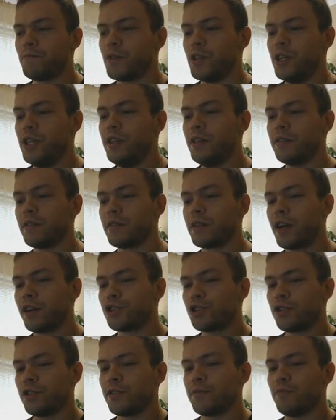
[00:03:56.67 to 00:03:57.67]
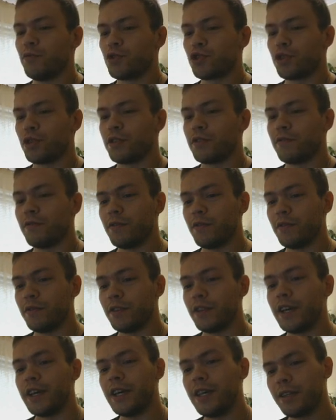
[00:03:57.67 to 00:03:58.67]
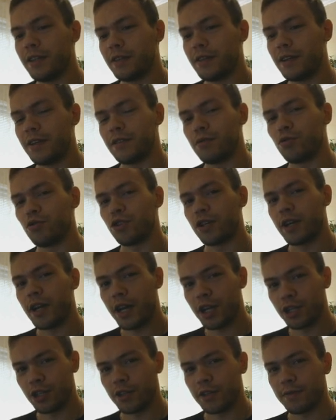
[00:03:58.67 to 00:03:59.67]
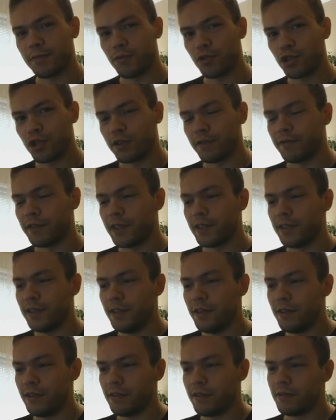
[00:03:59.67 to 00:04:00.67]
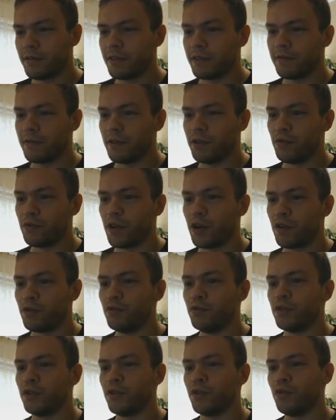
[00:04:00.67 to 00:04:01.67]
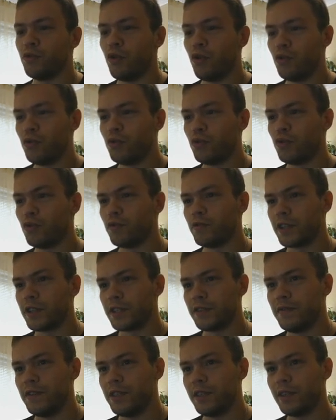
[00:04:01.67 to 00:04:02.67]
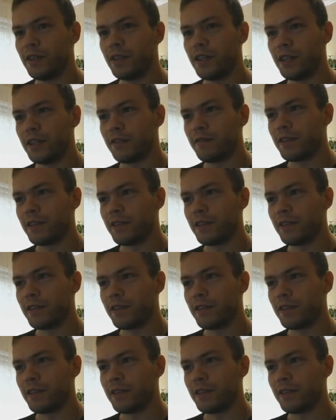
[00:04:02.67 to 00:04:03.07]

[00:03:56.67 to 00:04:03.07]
и каждый сможет, на этот раз уже каждый сможет вносить свою какую-то долю в развитие этого